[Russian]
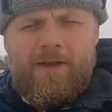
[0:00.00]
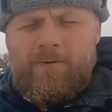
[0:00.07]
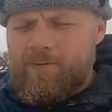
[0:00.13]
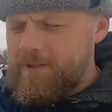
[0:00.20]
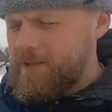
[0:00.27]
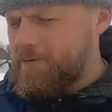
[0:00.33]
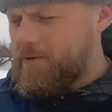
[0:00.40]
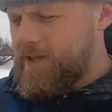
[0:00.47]
И
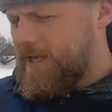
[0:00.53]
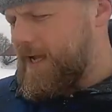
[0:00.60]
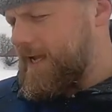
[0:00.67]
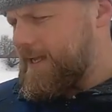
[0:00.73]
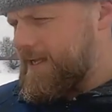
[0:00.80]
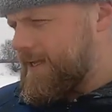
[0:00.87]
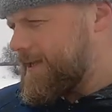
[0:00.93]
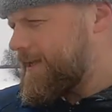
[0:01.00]
вот,
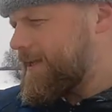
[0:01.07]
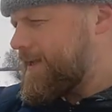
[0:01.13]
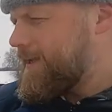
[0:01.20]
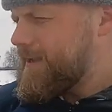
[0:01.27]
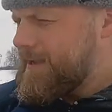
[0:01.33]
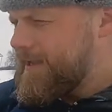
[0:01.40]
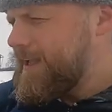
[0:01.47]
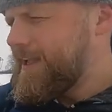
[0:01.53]
друзья,
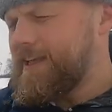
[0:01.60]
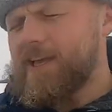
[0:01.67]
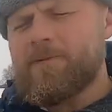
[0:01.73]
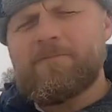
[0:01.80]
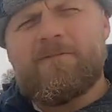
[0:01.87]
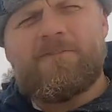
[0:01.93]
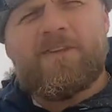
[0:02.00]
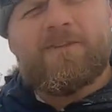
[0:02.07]

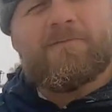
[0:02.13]
как мы